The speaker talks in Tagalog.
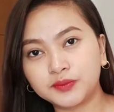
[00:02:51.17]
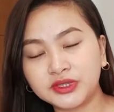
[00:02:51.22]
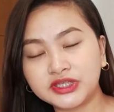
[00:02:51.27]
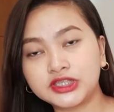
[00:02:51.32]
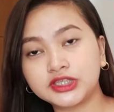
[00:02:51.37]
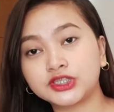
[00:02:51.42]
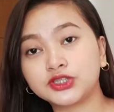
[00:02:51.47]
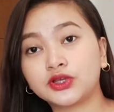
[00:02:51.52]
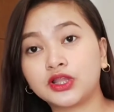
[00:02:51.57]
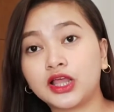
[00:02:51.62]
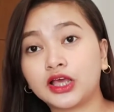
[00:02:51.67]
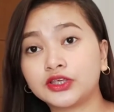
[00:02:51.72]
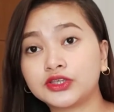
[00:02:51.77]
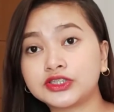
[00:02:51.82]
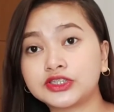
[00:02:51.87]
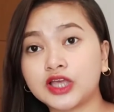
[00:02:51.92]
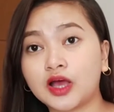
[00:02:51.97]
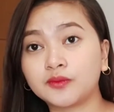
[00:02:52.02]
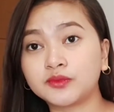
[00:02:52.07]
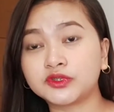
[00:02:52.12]
i-visit nyo lang
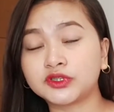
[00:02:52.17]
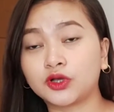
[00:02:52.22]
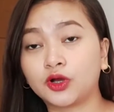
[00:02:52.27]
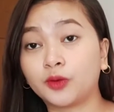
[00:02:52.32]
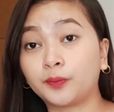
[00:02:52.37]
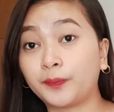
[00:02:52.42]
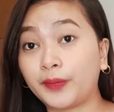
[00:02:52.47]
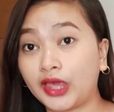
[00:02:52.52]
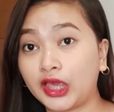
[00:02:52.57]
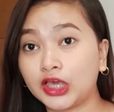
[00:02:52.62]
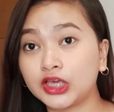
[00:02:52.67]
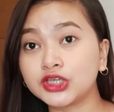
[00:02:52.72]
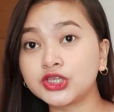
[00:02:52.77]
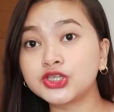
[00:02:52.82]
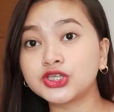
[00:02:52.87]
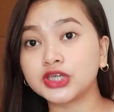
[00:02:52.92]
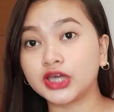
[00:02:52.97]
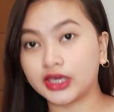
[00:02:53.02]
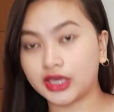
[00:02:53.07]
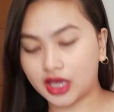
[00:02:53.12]
yung Sam's Co
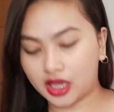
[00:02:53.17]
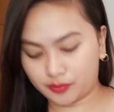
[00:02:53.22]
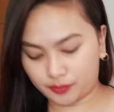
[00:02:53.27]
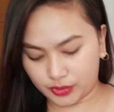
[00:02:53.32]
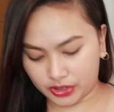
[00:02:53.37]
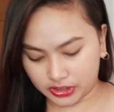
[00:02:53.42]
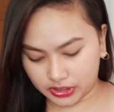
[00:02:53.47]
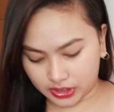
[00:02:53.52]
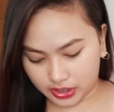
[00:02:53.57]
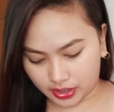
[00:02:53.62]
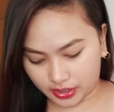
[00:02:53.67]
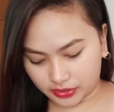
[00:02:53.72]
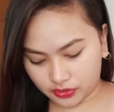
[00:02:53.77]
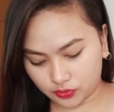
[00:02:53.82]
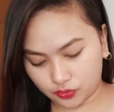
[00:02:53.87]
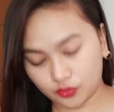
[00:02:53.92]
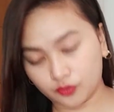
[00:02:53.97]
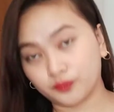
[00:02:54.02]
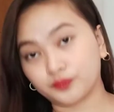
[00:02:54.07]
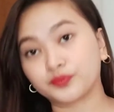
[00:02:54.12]
page. Ayan, pwede na
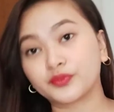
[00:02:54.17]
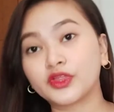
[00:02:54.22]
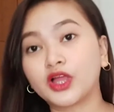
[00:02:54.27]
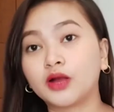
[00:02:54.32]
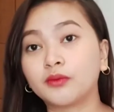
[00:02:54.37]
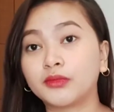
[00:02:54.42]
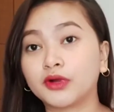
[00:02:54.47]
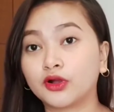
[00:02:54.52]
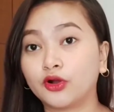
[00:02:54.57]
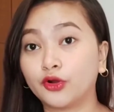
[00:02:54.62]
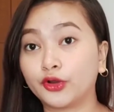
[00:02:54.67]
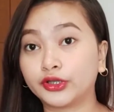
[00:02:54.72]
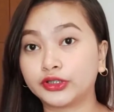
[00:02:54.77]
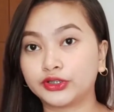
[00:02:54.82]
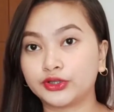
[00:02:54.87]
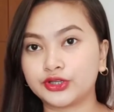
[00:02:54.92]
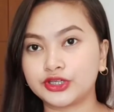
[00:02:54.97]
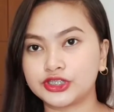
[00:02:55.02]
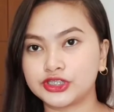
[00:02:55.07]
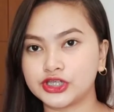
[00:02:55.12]
kayong
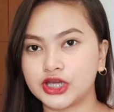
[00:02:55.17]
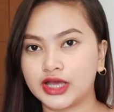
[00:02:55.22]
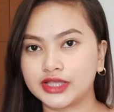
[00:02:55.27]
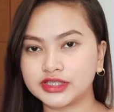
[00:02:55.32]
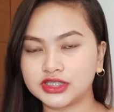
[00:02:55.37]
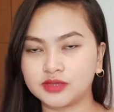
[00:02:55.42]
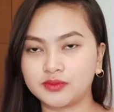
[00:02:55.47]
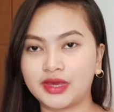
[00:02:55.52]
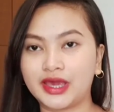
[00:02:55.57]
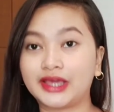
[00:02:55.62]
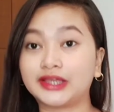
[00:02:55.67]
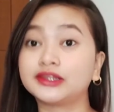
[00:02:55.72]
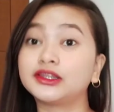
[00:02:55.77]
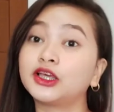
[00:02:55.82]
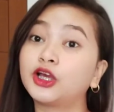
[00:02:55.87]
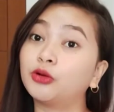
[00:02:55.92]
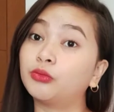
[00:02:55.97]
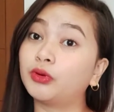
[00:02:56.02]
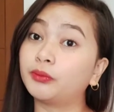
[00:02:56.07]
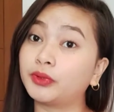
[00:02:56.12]
mag-order dyan sa mga
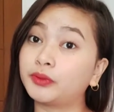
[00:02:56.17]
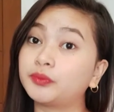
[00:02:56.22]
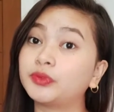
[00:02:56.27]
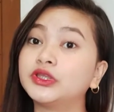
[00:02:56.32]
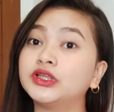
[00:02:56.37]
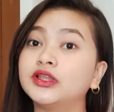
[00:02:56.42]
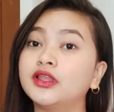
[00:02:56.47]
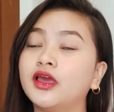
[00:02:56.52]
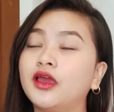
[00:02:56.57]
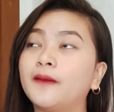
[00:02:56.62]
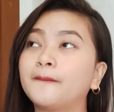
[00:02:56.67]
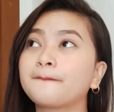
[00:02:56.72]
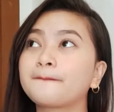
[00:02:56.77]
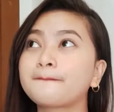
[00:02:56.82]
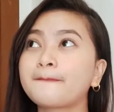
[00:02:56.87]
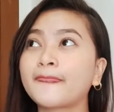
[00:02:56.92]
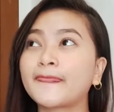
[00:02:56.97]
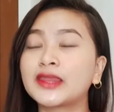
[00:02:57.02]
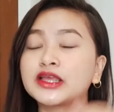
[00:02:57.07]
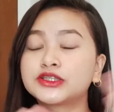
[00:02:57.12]
hindi ko mapipili.
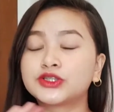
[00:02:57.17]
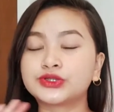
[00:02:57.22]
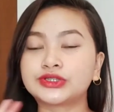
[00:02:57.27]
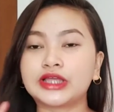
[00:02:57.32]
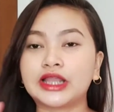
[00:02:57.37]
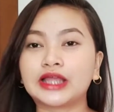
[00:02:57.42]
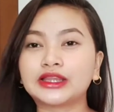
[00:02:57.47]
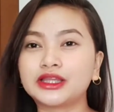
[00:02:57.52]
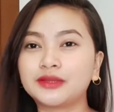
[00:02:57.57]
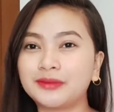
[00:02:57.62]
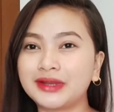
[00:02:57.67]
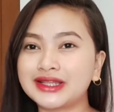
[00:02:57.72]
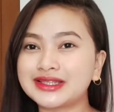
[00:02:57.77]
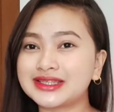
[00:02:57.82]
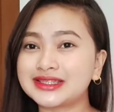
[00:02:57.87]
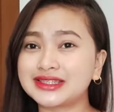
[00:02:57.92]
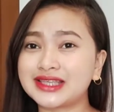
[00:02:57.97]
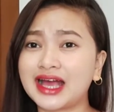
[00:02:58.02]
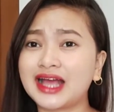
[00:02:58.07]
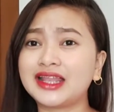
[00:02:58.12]
So, sa lahat naman
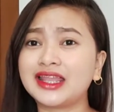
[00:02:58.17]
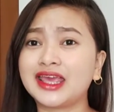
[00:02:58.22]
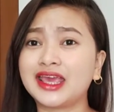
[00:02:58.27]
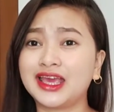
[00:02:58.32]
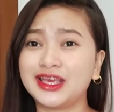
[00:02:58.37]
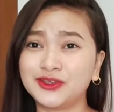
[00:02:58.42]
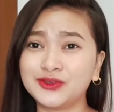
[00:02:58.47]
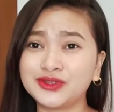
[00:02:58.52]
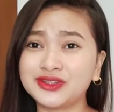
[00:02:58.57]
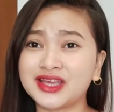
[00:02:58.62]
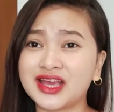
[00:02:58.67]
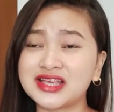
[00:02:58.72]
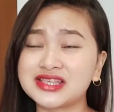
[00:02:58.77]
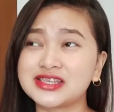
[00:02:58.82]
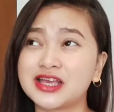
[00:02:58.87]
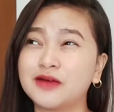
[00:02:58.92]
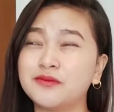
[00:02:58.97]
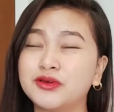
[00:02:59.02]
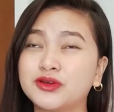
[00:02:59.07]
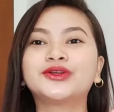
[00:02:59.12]
nasasali, ayun nga,
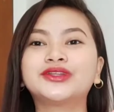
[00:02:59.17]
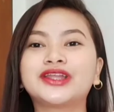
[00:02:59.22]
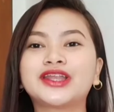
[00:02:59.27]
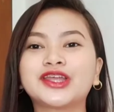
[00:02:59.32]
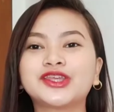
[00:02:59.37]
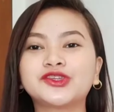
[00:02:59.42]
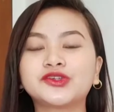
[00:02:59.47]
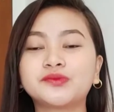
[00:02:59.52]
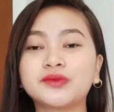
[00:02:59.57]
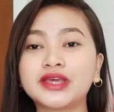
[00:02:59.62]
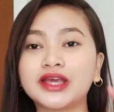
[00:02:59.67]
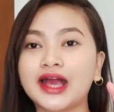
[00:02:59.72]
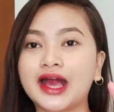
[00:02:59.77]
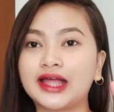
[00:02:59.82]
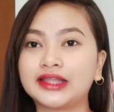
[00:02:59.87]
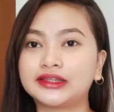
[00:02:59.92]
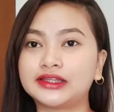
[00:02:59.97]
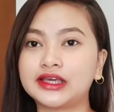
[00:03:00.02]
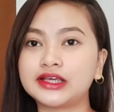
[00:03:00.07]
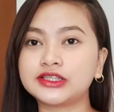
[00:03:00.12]
sabi ko na rin yung
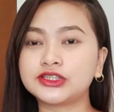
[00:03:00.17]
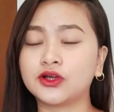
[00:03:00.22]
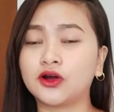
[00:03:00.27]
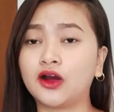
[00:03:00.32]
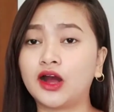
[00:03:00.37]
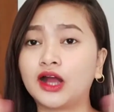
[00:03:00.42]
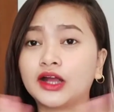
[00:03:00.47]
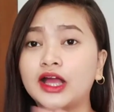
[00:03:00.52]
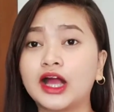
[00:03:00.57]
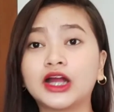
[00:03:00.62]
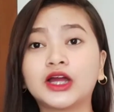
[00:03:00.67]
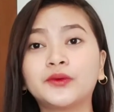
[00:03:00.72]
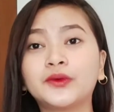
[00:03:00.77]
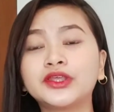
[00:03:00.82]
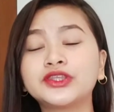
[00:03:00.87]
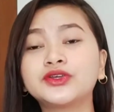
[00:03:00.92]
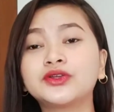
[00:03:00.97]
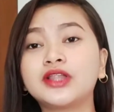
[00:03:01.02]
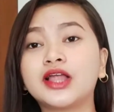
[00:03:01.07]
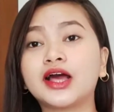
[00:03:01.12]
mechanics. So, ang
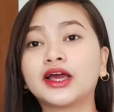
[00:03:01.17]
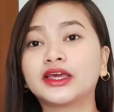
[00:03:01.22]
gagawin nyo